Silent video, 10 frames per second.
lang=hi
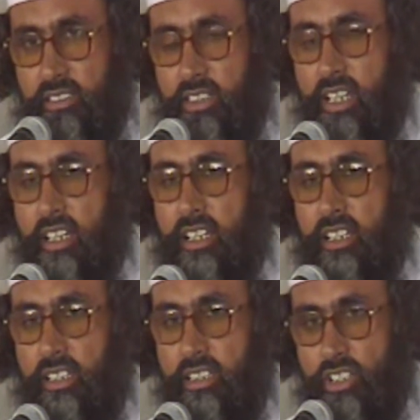ये अल्लाह
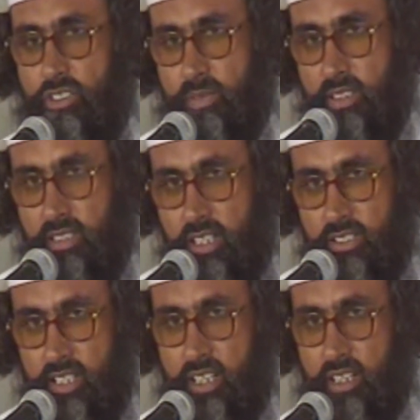की तस्वीर
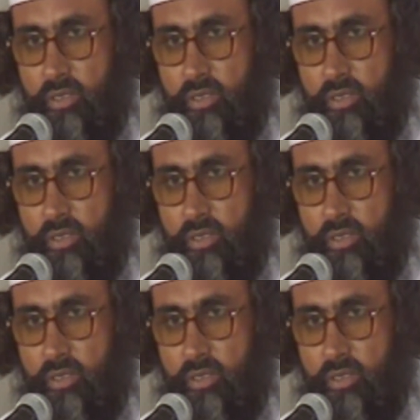सना